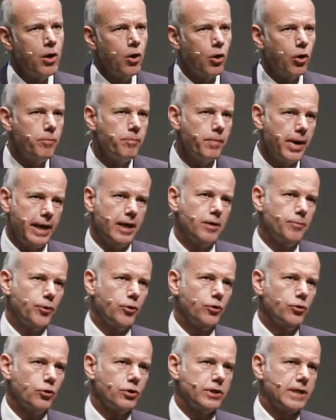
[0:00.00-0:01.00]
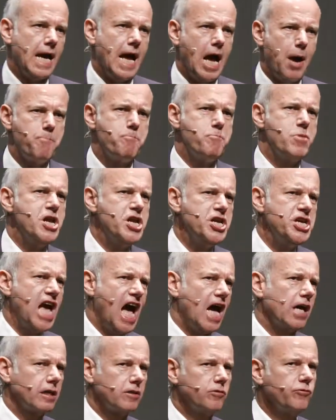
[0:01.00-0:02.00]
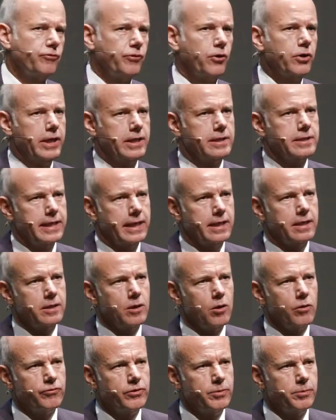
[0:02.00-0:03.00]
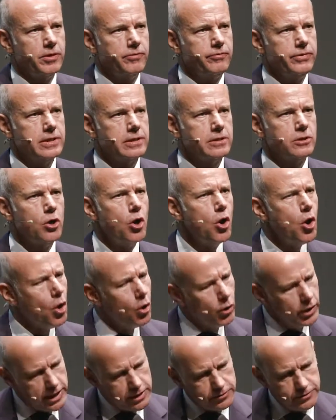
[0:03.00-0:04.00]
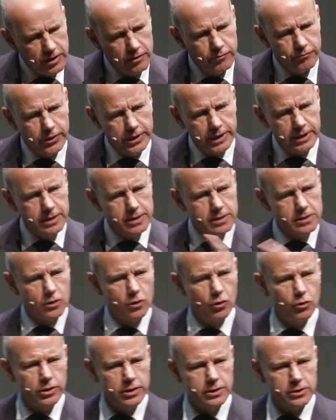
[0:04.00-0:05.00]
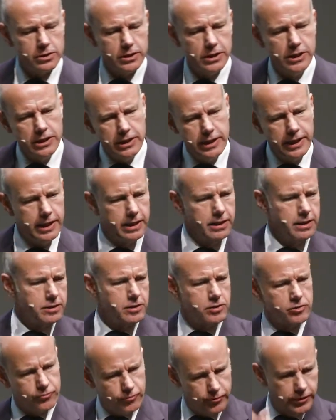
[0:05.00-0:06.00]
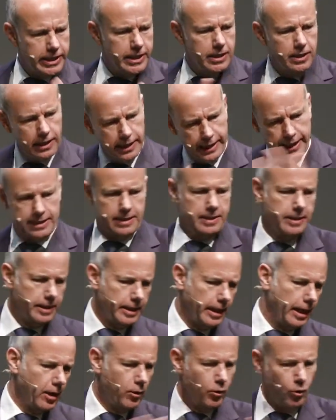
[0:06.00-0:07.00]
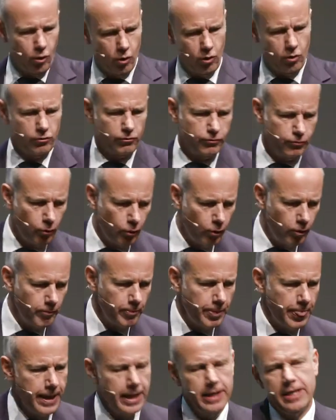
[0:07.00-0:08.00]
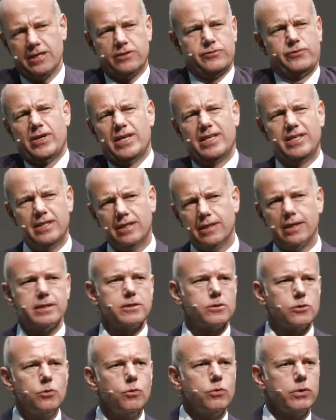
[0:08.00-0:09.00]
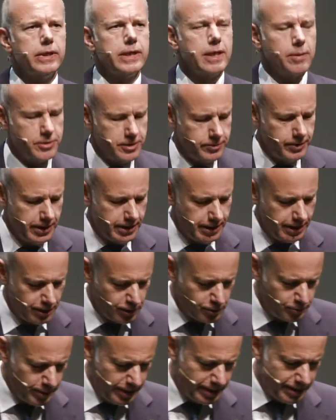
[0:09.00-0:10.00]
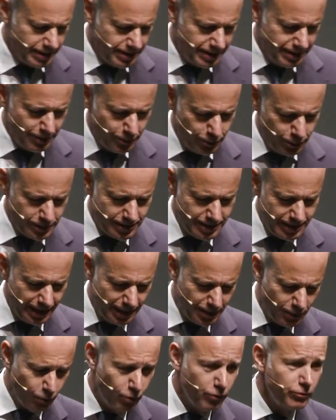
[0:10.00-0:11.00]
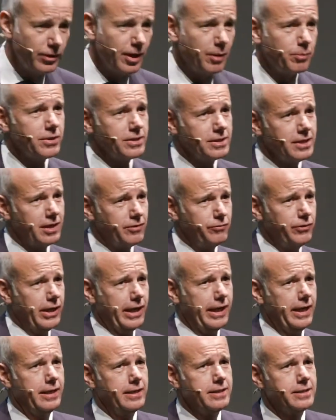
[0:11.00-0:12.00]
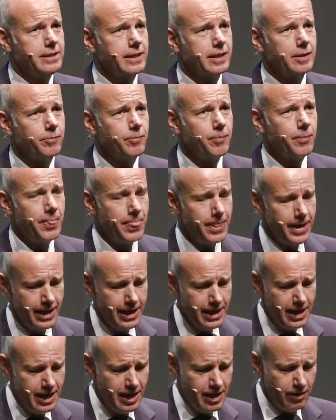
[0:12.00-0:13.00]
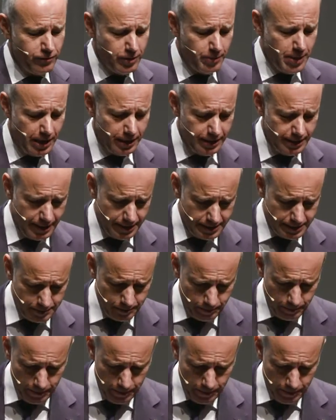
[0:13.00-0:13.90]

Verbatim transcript: Und meine Produkte haben Milliarden von Insekten auf dem Gewissen. Und deswegen fand ich diese Kunstidee, dieses Fliegenretten da irgendwo, das fand ich ganz gut. Und ich habe zwei Tage später dann die Künstler angerufen und habe gesagt, wir realisieren. Wir machen das.